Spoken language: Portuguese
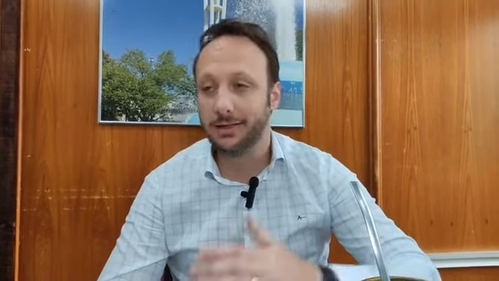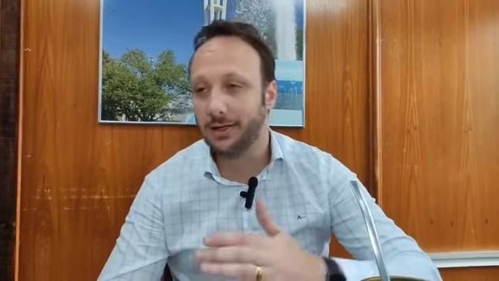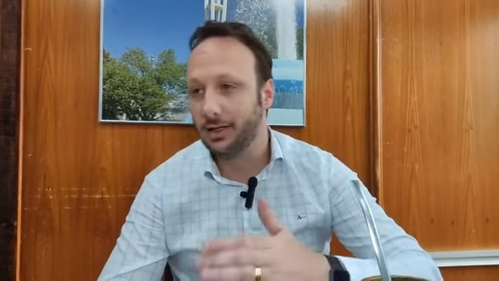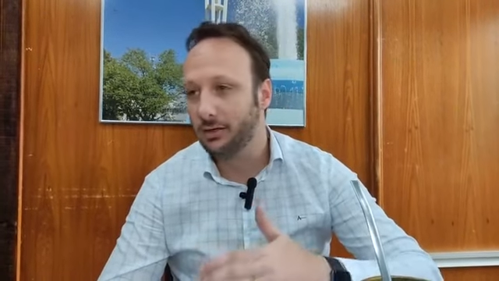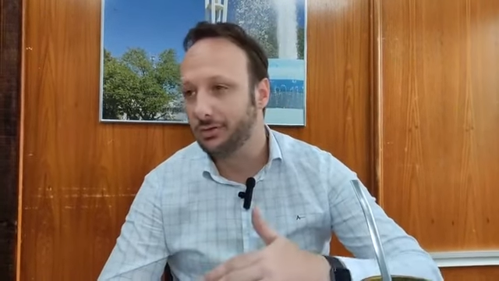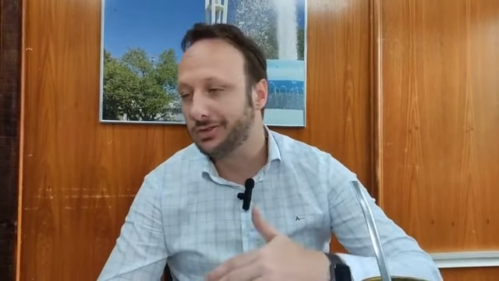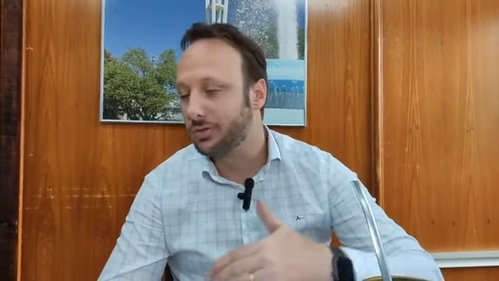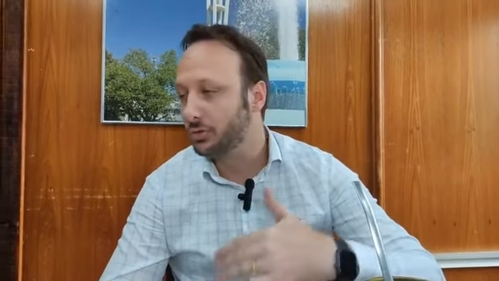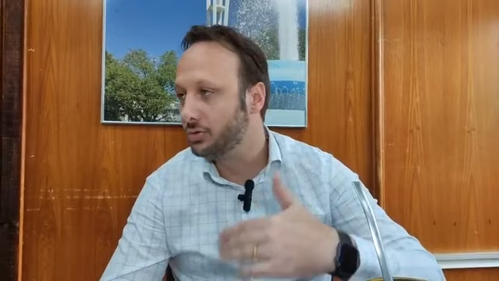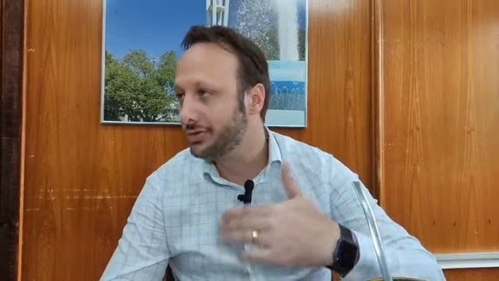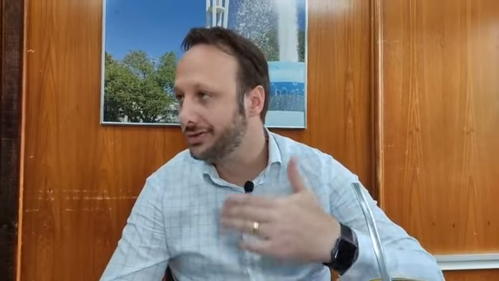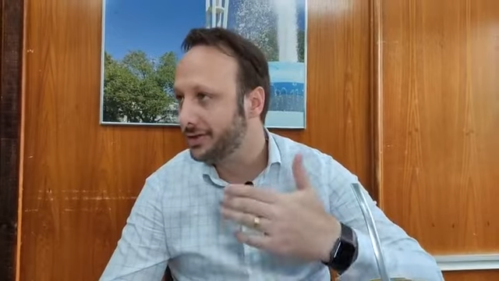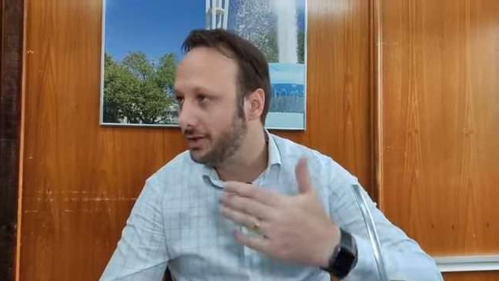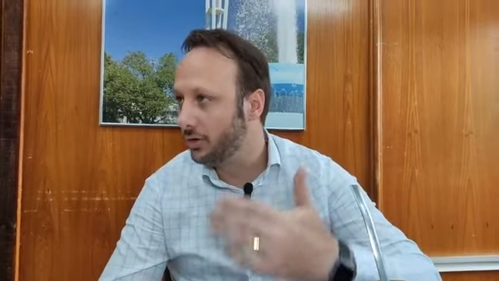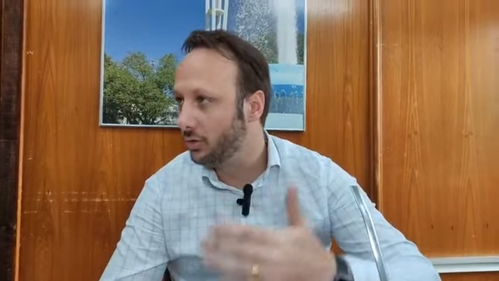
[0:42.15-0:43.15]
que ele nos
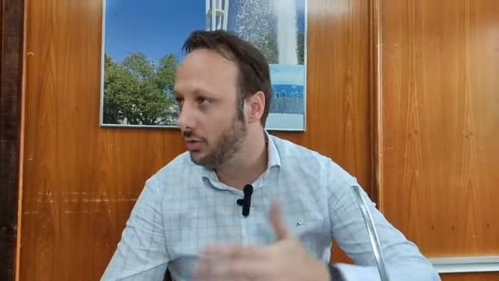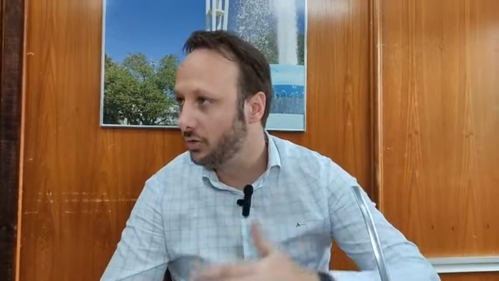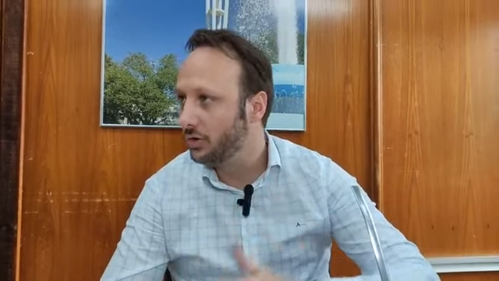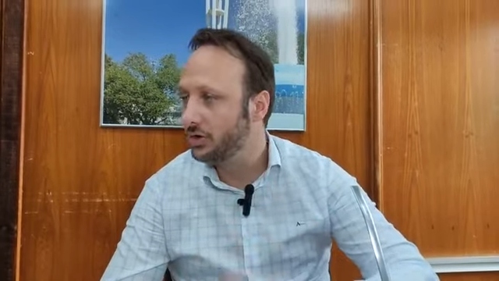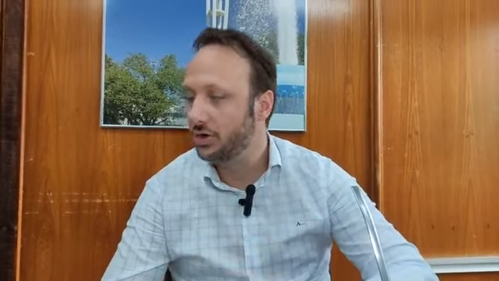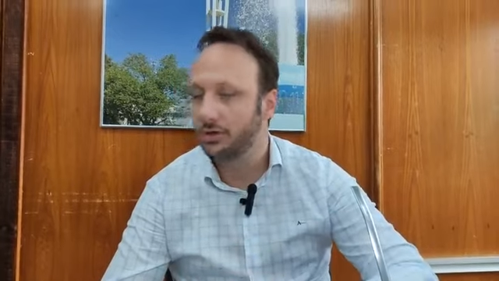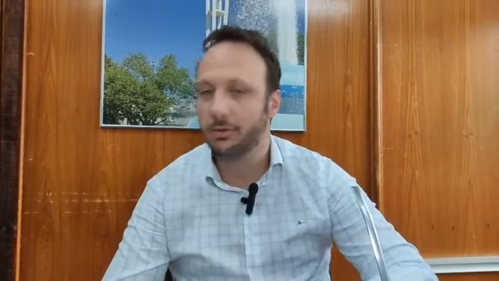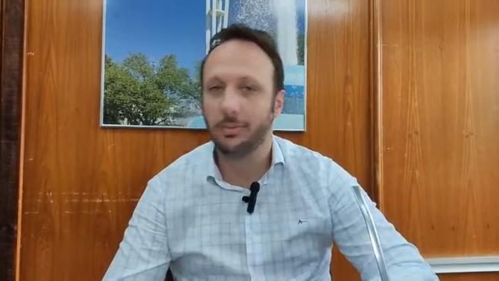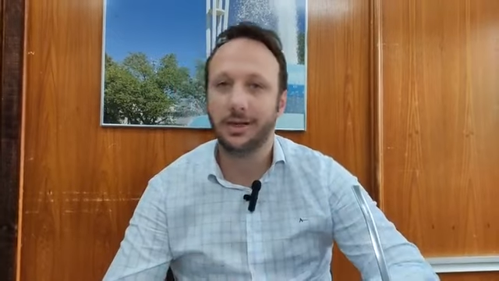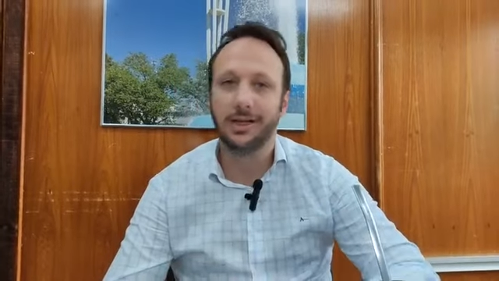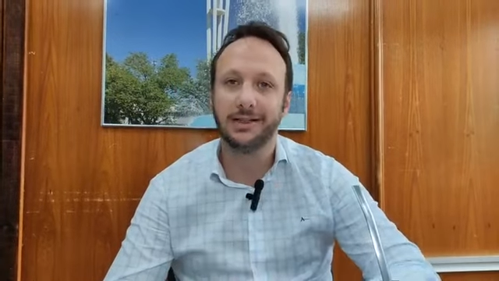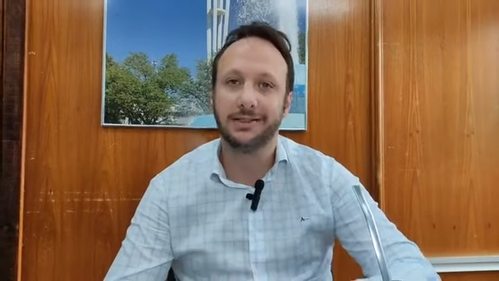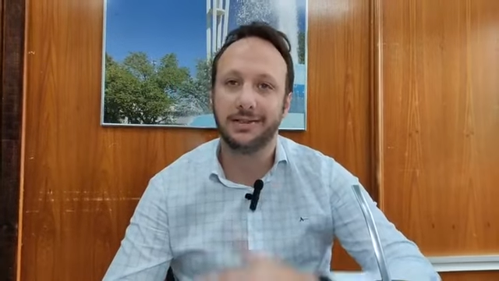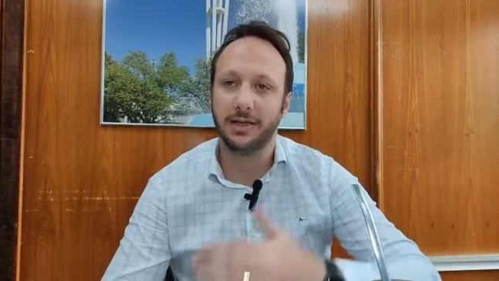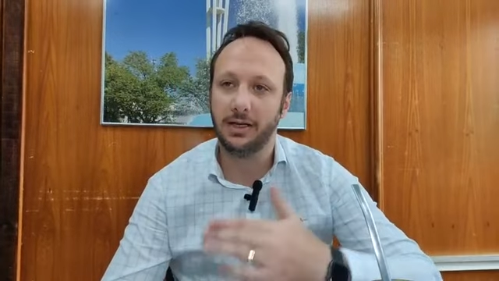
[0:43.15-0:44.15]
conduz até hoje, de uma
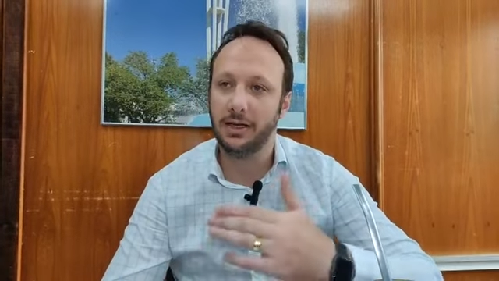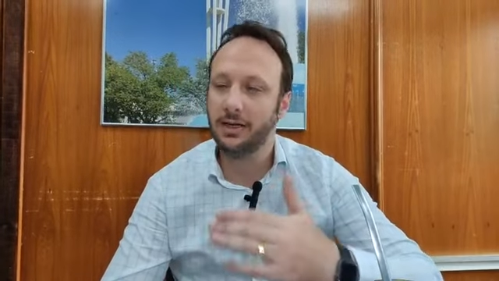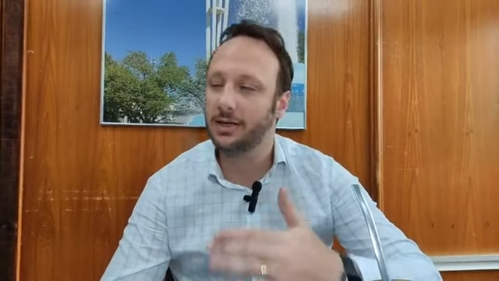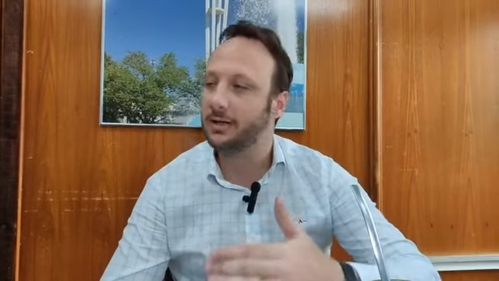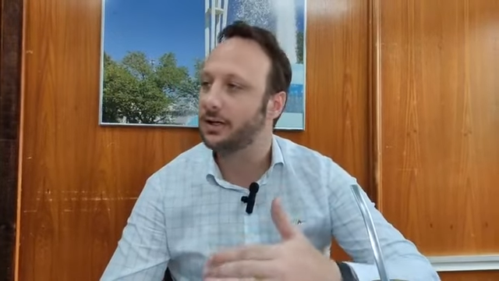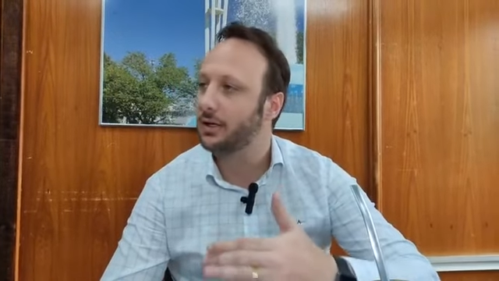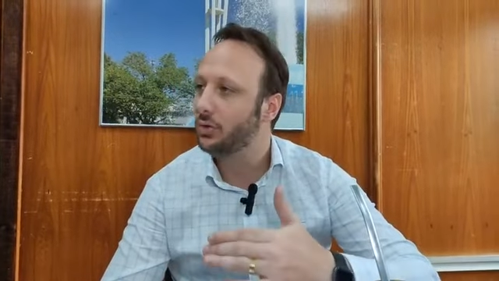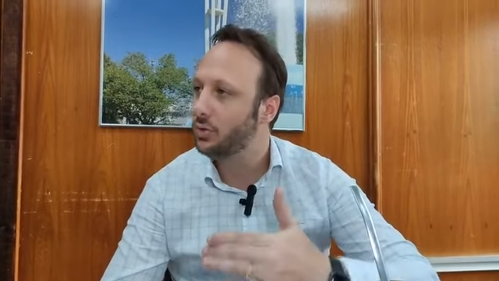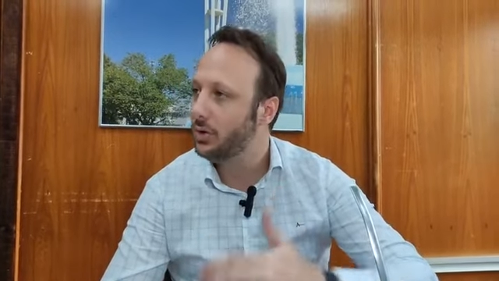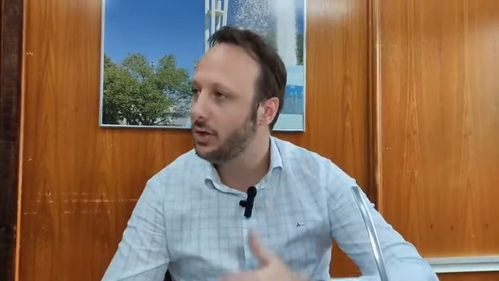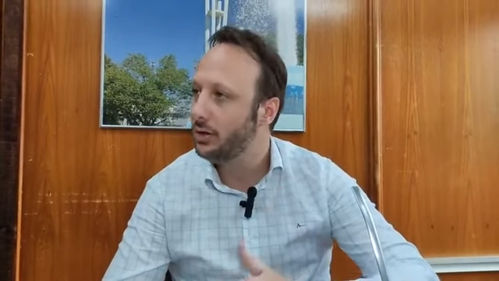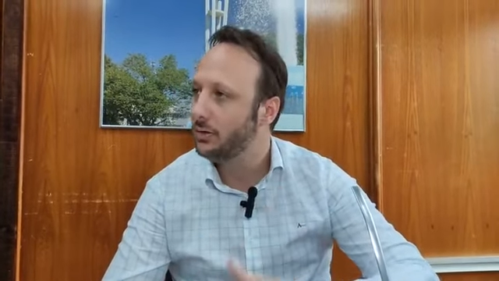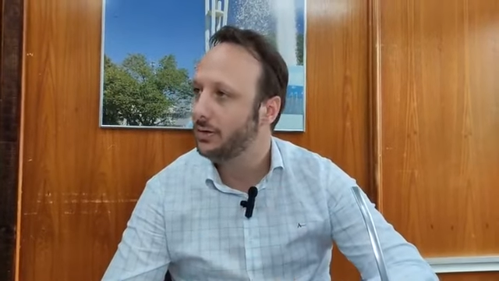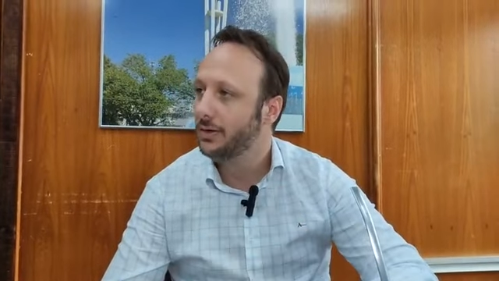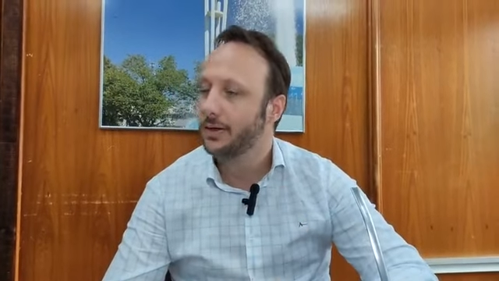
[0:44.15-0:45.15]
maneira serena,
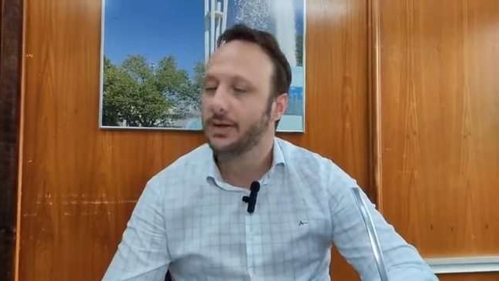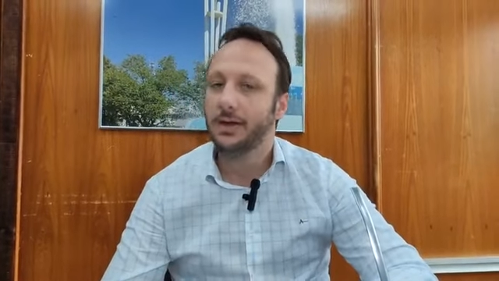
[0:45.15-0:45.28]
tranquila,